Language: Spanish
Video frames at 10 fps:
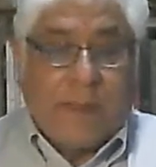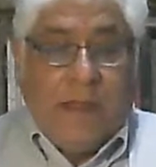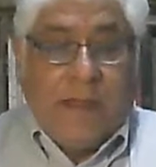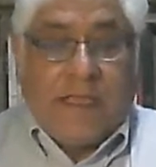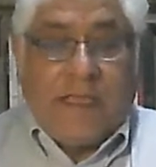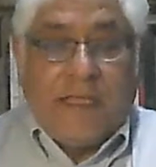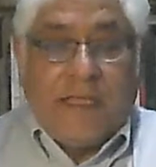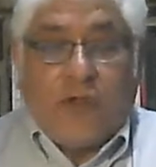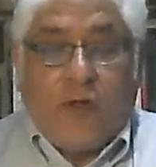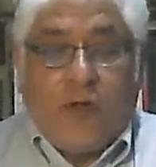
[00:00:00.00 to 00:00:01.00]
de quien
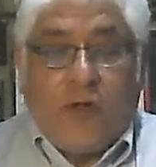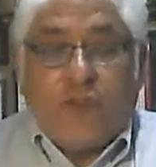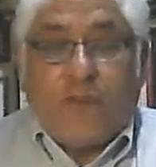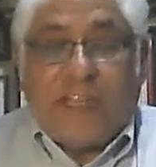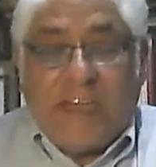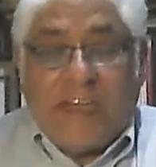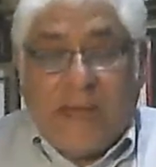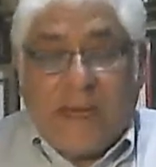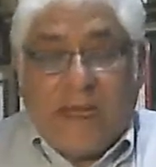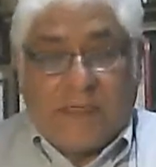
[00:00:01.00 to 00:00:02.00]
son los
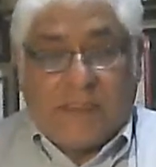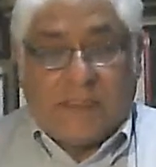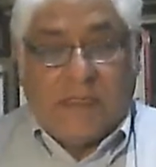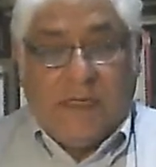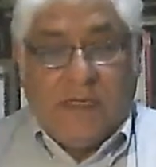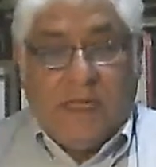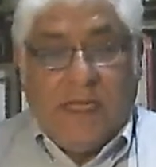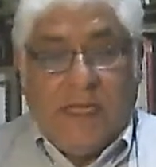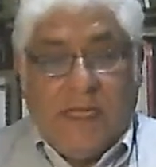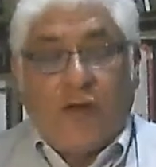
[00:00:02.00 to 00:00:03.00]
patriarcas
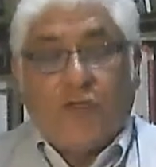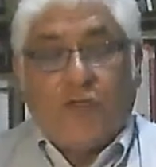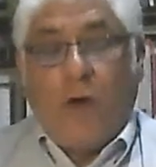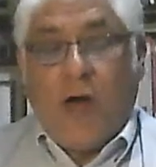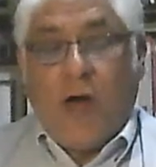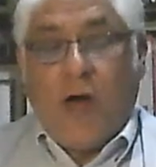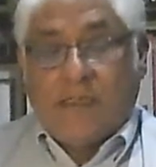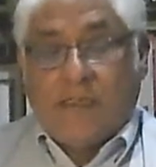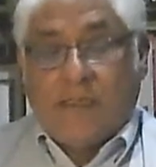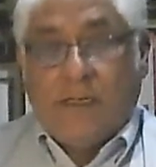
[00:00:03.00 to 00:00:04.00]
y de los
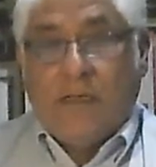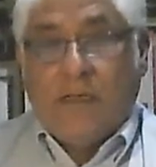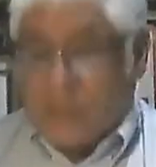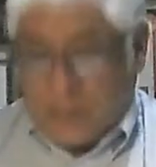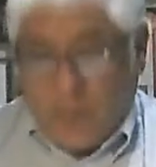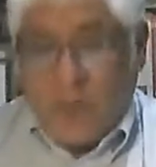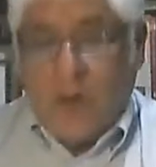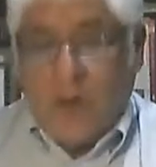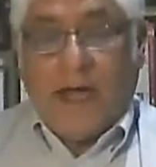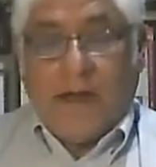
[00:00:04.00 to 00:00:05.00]
cuales, según
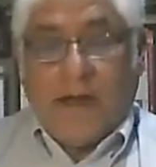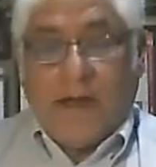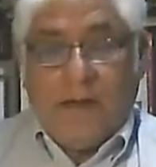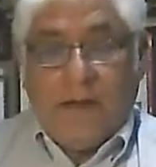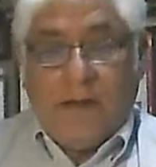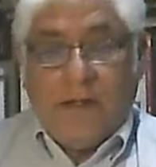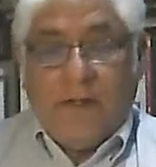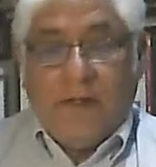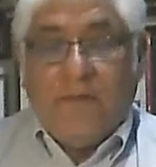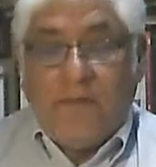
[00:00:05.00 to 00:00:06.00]
la carne,
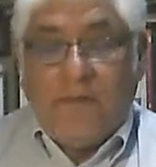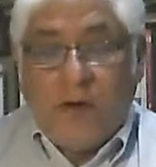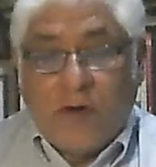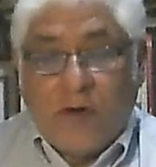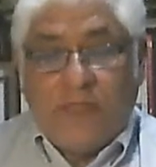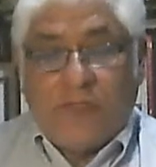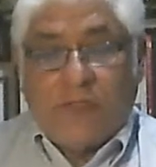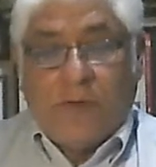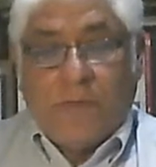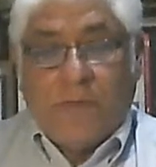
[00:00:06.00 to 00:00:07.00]
vino
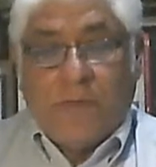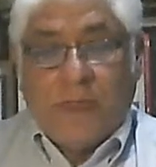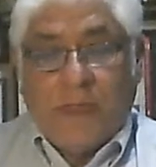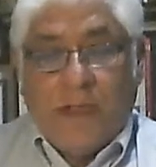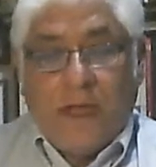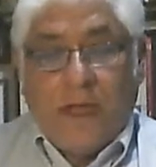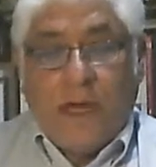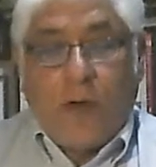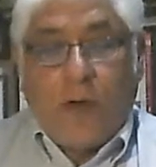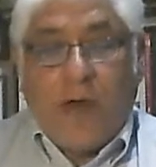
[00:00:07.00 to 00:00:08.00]
Cristo,
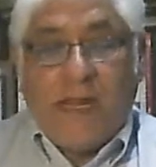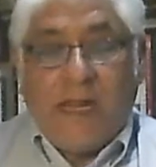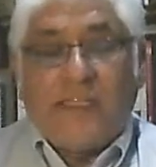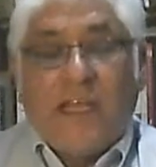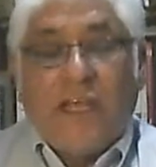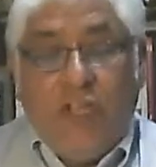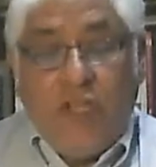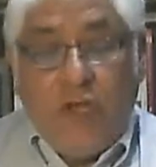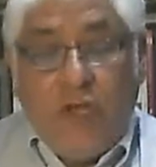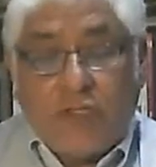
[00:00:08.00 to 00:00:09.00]
el cual es
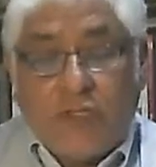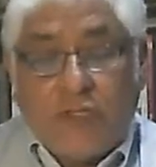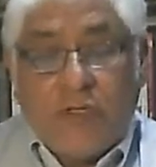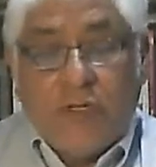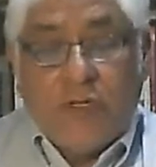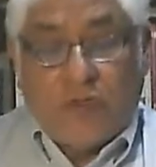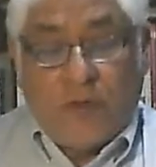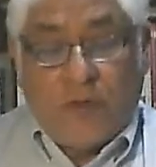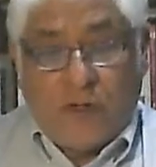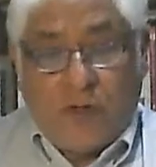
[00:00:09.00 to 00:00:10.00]
Dios
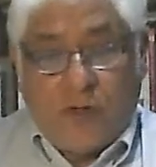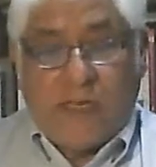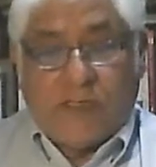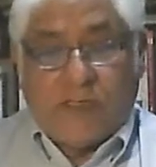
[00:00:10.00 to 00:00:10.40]
sobre todas las